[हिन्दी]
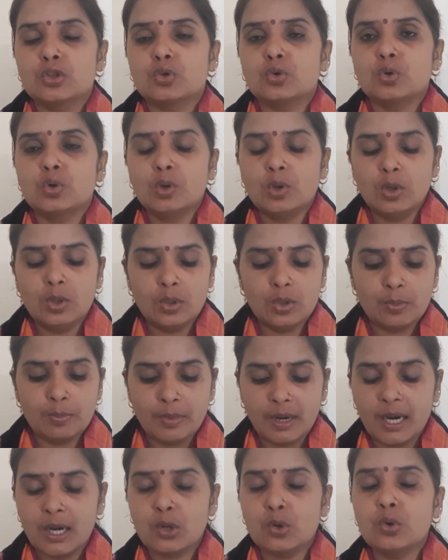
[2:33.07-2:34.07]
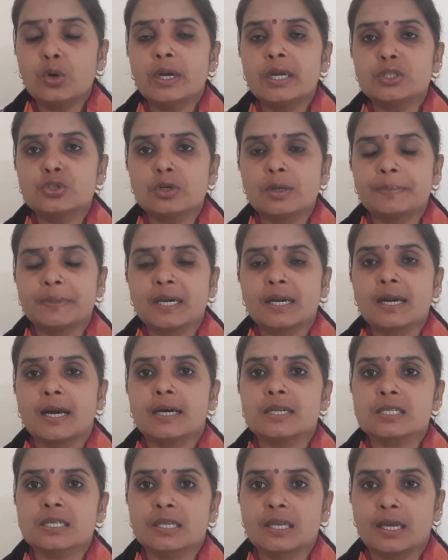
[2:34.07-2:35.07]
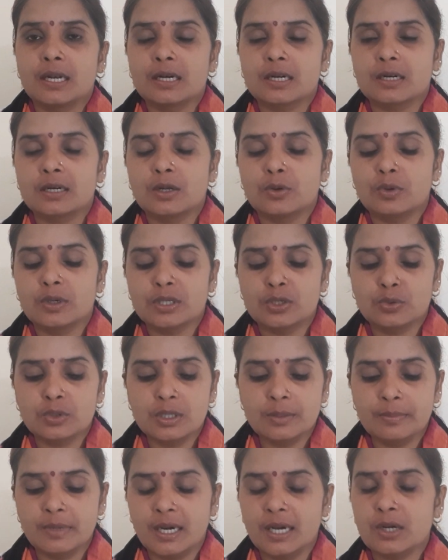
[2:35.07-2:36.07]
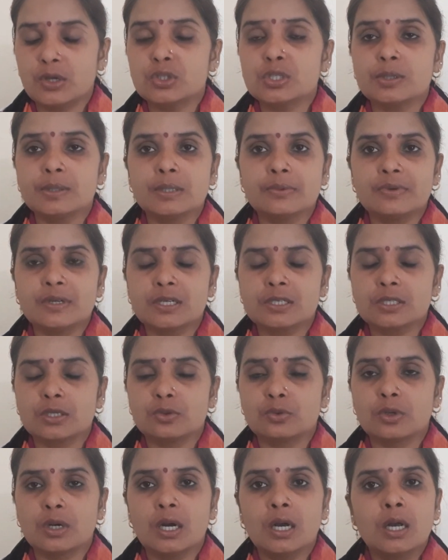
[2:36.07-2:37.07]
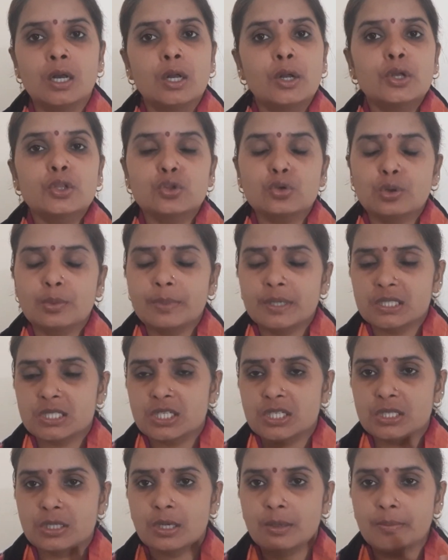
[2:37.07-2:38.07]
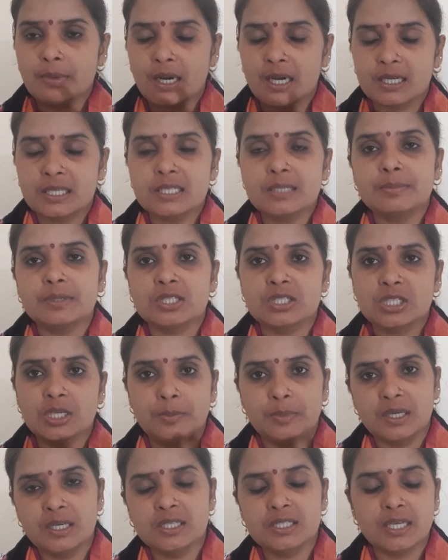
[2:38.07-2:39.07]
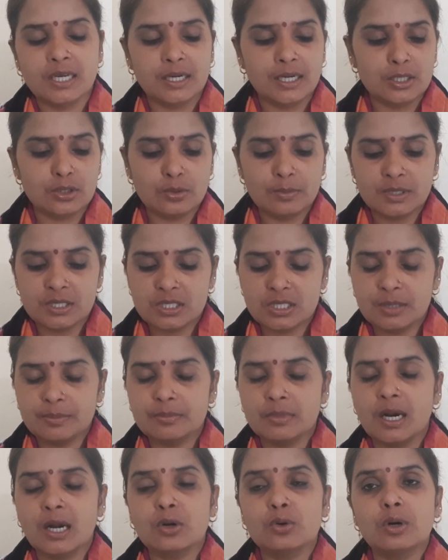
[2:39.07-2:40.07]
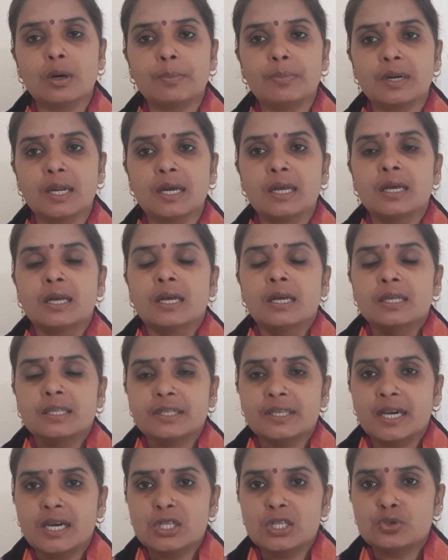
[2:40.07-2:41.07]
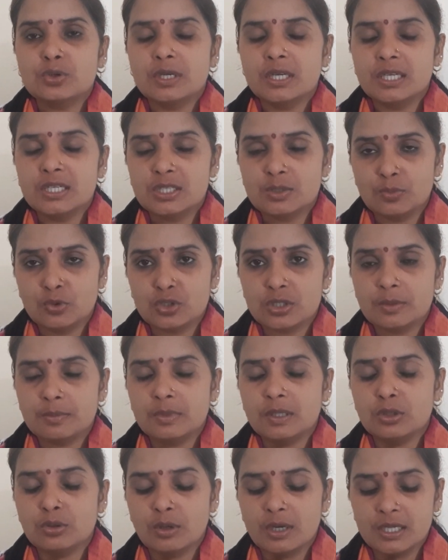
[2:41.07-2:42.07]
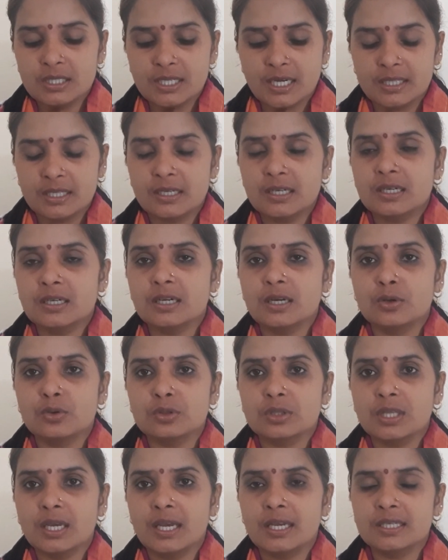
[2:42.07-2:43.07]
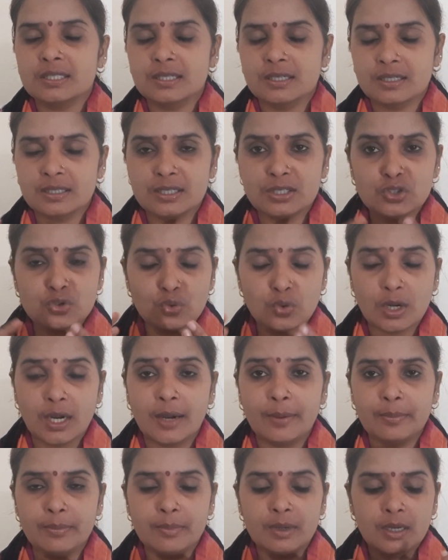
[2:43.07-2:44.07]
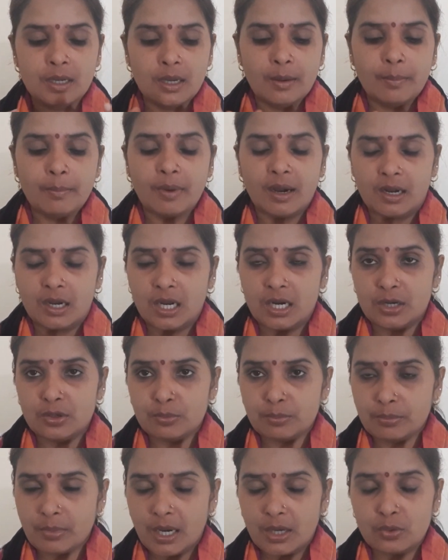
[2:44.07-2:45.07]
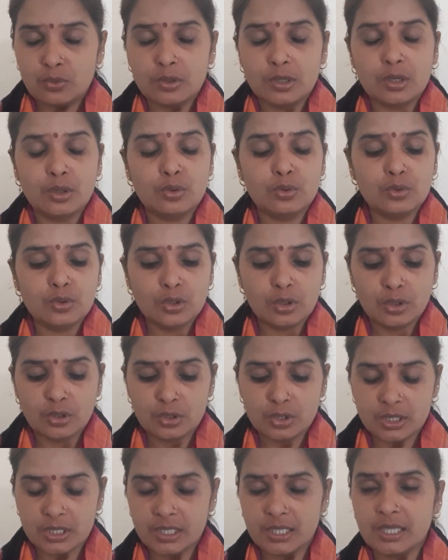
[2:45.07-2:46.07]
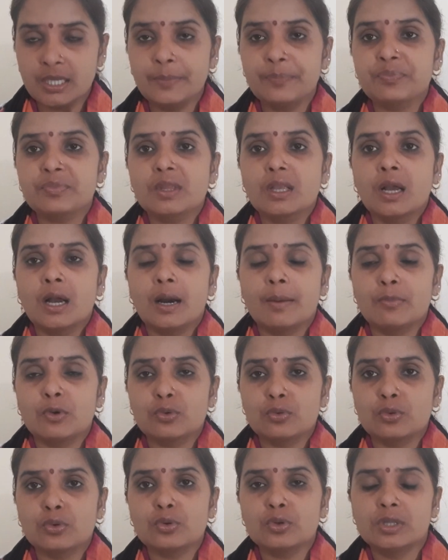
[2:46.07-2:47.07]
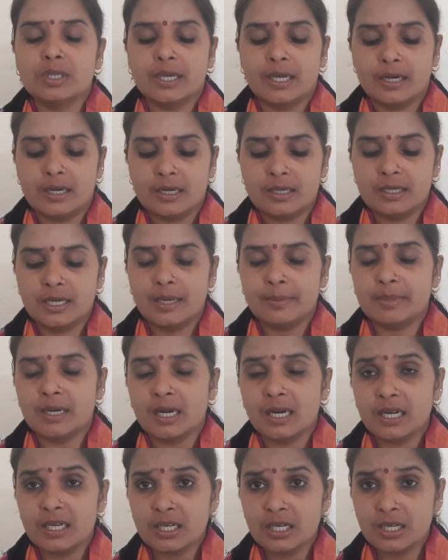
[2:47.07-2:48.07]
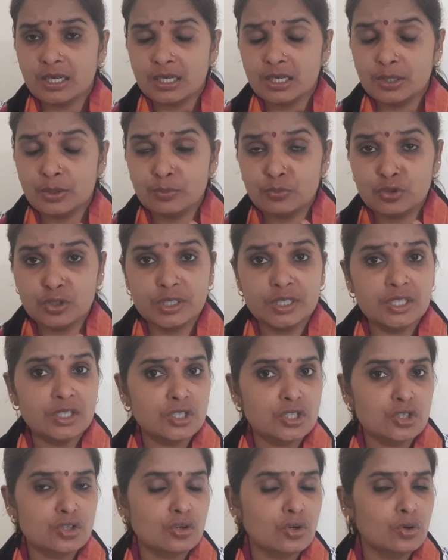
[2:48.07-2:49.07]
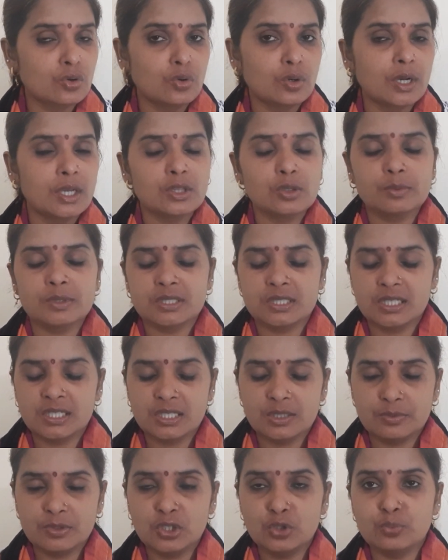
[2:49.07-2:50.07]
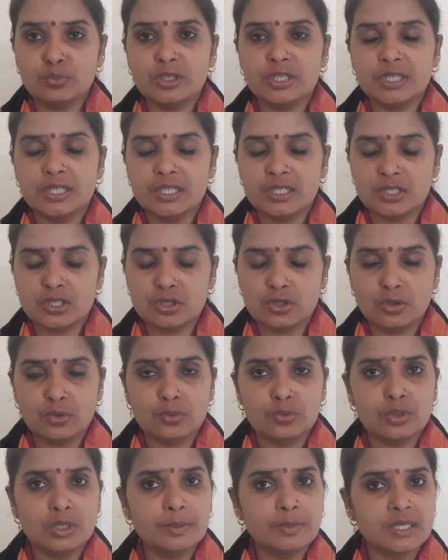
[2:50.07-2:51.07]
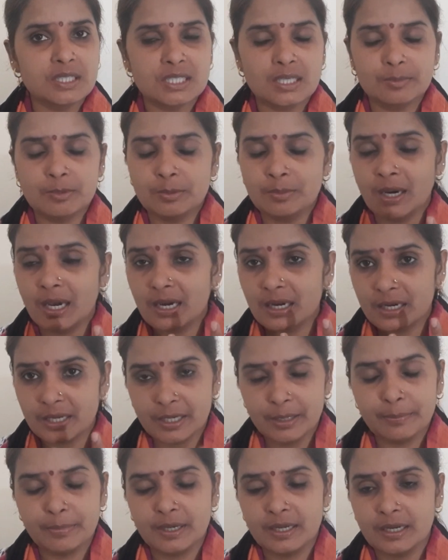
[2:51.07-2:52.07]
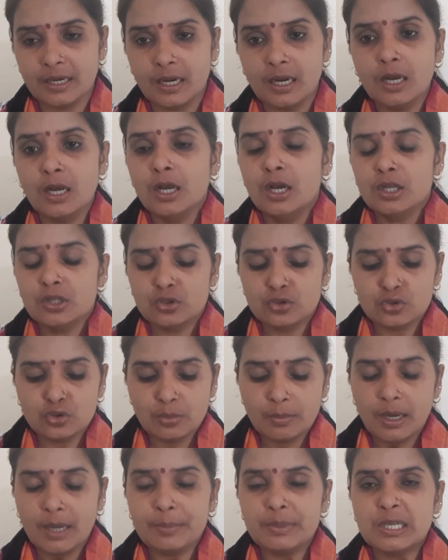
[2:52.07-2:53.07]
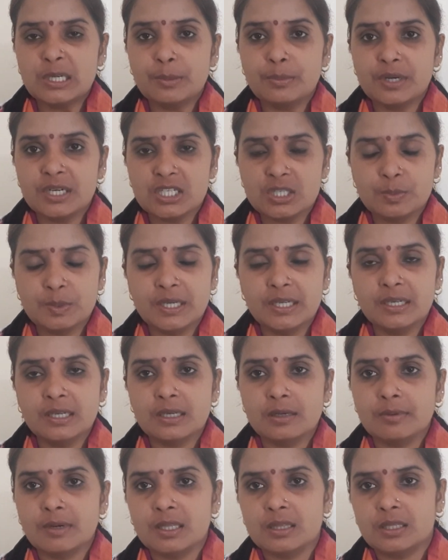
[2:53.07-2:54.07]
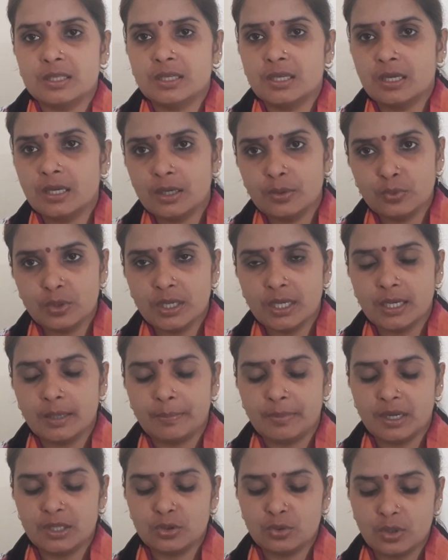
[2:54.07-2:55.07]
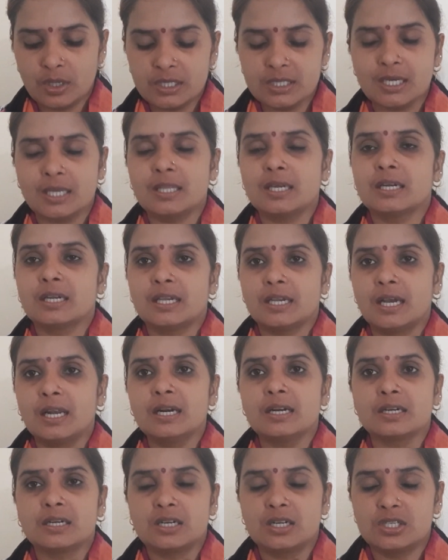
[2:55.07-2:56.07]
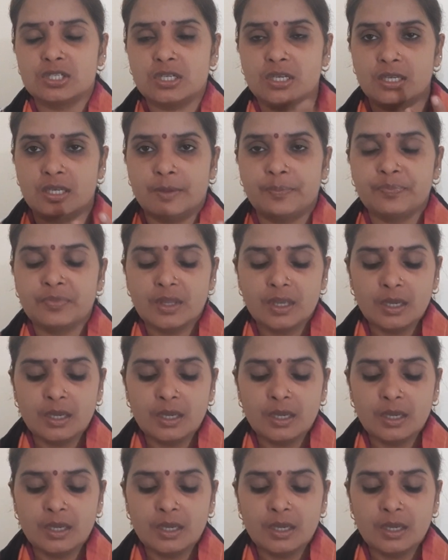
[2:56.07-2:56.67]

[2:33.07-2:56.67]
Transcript: तो माँ को है जो अपना खास ख्याल रखना होगा क्योंकि माँ को जब इन्फेक्शन होगा तो बच्चे माँ से बच्चे में ही जाएगा तो बच्चे माँ को अपना ध्यान जो है इस मौसम में थोड़ा ज़्यादा रखना होता है सर्दी जुकाम माँ का माँ को ना हो ये हम लोगों को ध्यान रखना है माँ का अगर इम्यूनिटी स्ट्रॉन्ग होगा तो बच्चे की भी इम्यूनिटी स्ट्रॉन्ग होगी बच्चा बीमार नहीं पड़ेगा तो जो माँ ब्रेस्ट फीडिंग करवाती हैं उन्हें अपना थोड़ा ज़्यादा ख्याल रखना चाहिए